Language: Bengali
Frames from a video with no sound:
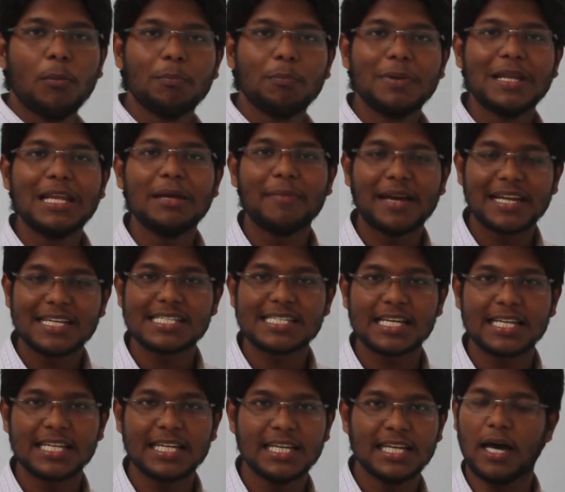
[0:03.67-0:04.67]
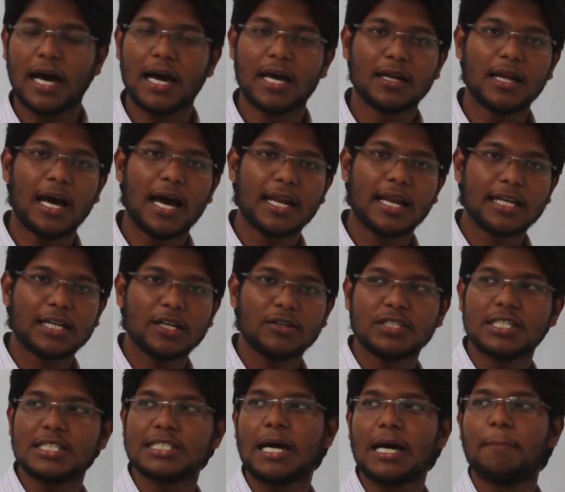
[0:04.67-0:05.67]
কমপ্লিমেন্টারি আর আরেকটা
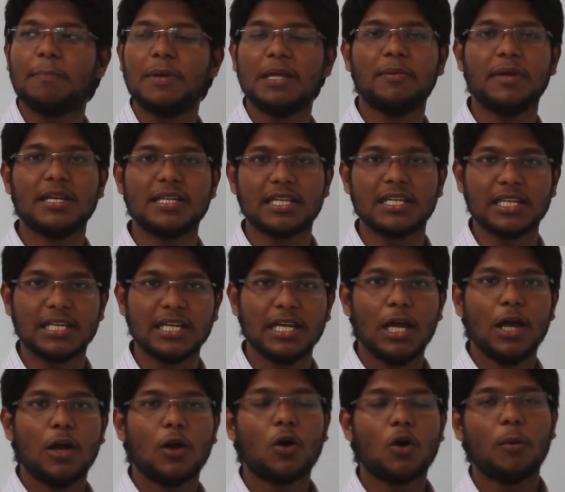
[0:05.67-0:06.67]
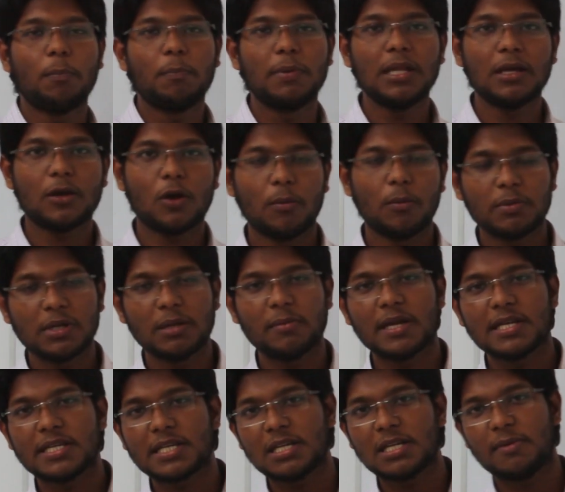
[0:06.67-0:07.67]
হচ্ছে সাপ্লিমেন্টারি
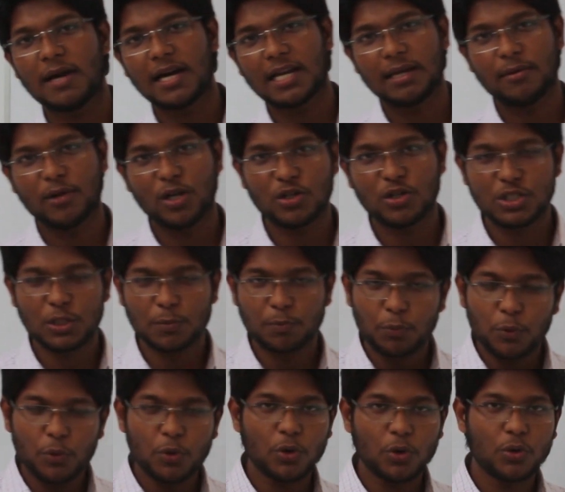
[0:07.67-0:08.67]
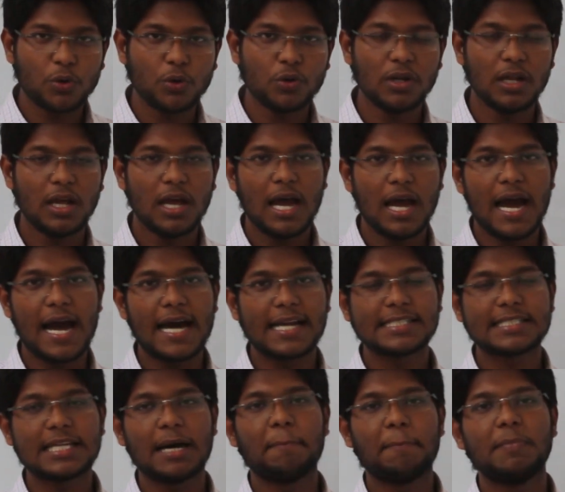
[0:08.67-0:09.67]
কমপ্লিমেন্টারি বাংলা বলে হচ্ছে পূরক কোণ
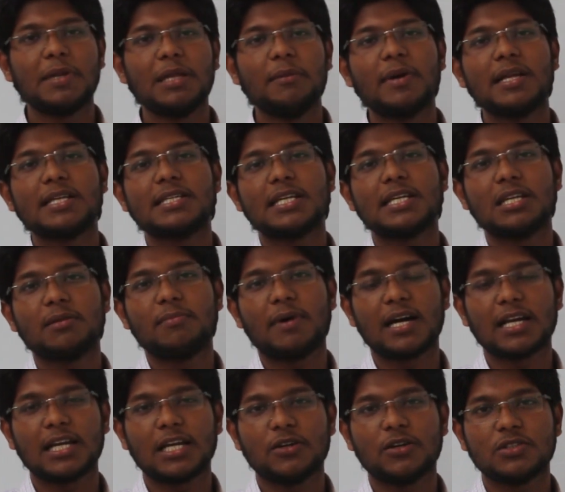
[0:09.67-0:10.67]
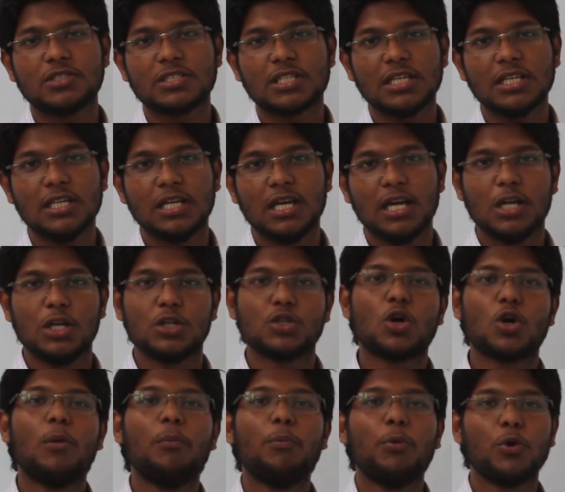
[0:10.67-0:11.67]
আর সাপ্লিমেন্টারির বাংলা হচ্ছে
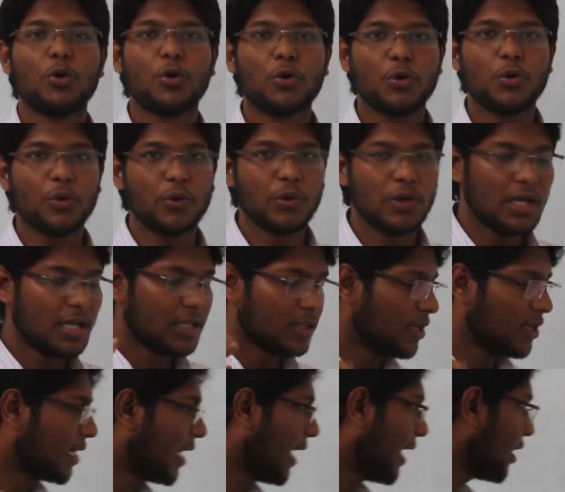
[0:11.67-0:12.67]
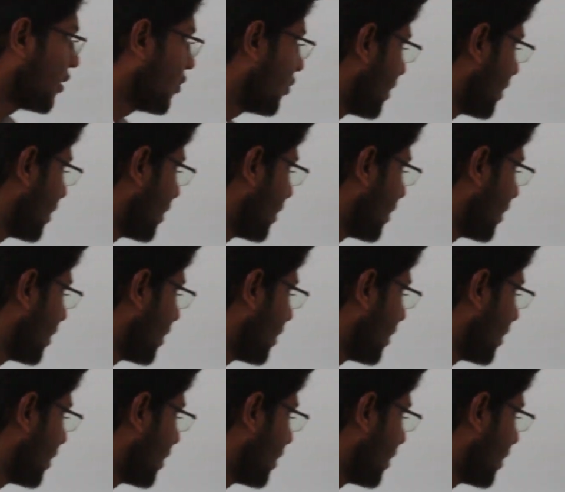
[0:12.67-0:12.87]
সম্পূরক কোণ তাহলে খেয়াল